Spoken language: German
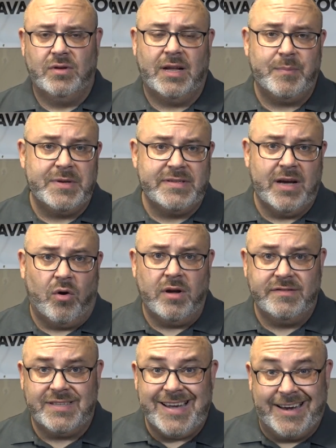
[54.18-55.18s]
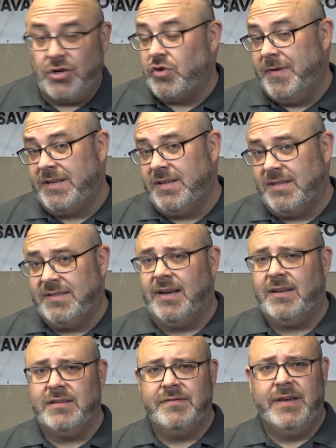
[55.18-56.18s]
und hat bisher auch keine Schwächen
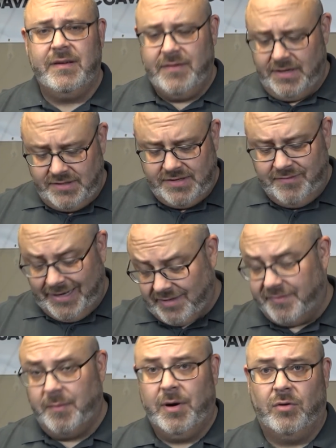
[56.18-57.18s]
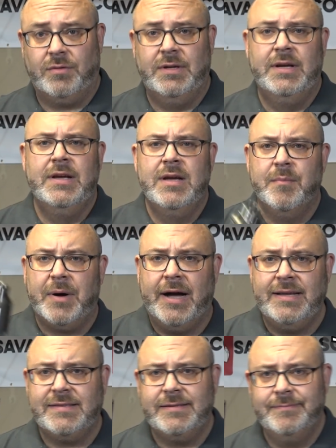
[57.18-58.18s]
gezeigt, deswegen werde ich die weiterverbauen.
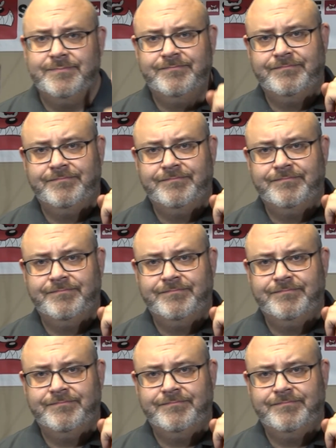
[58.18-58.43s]
Preis